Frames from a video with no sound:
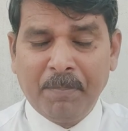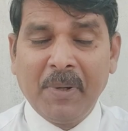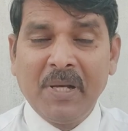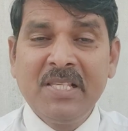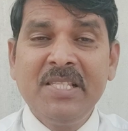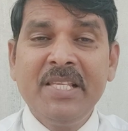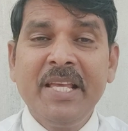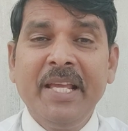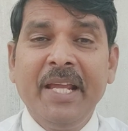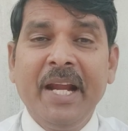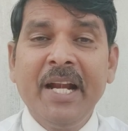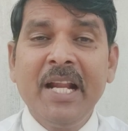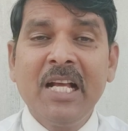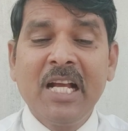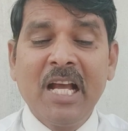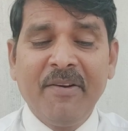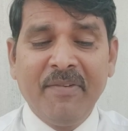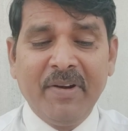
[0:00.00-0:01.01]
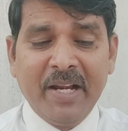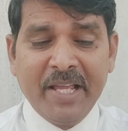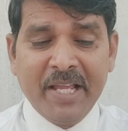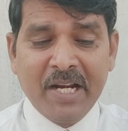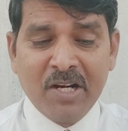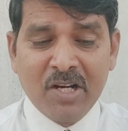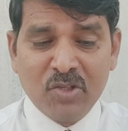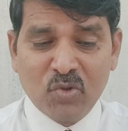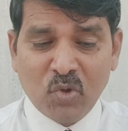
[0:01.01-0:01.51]
பசி எடுக்கவில்லை
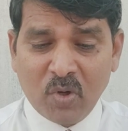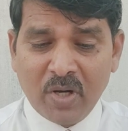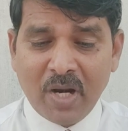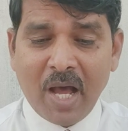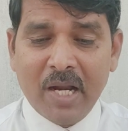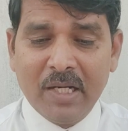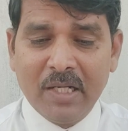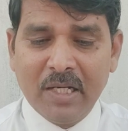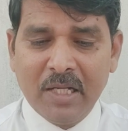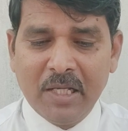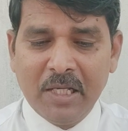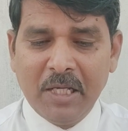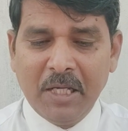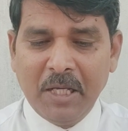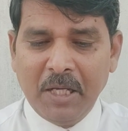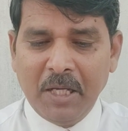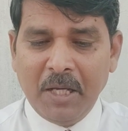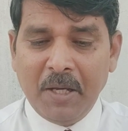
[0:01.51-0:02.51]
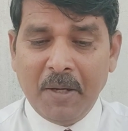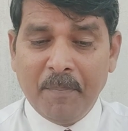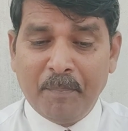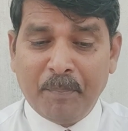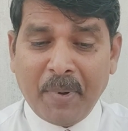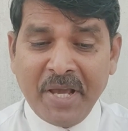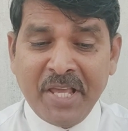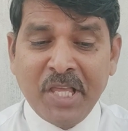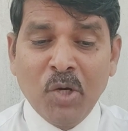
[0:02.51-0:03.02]
என்று சொன்னால்
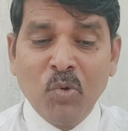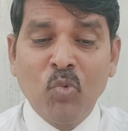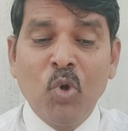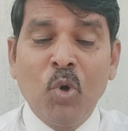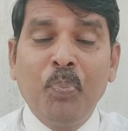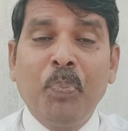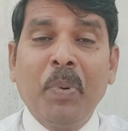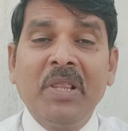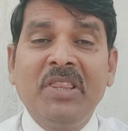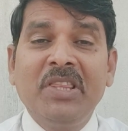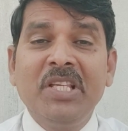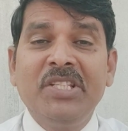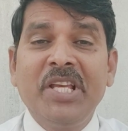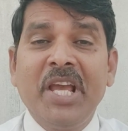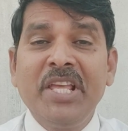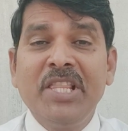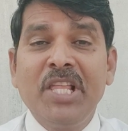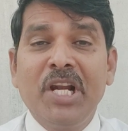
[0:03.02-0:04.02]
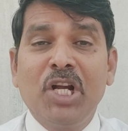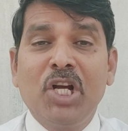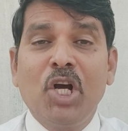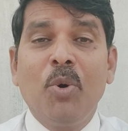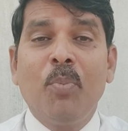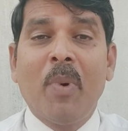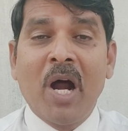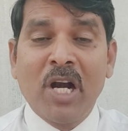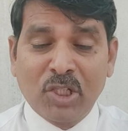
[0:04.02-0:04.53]
பயிர் உற்பத்தி
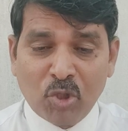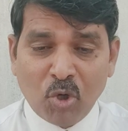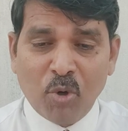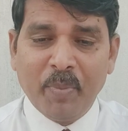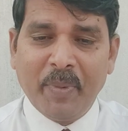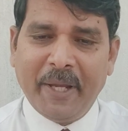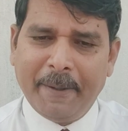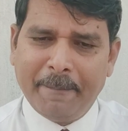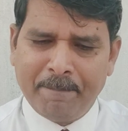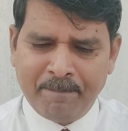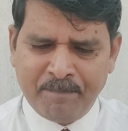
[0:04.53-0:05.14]
செய்திருக்க மாட்டோமே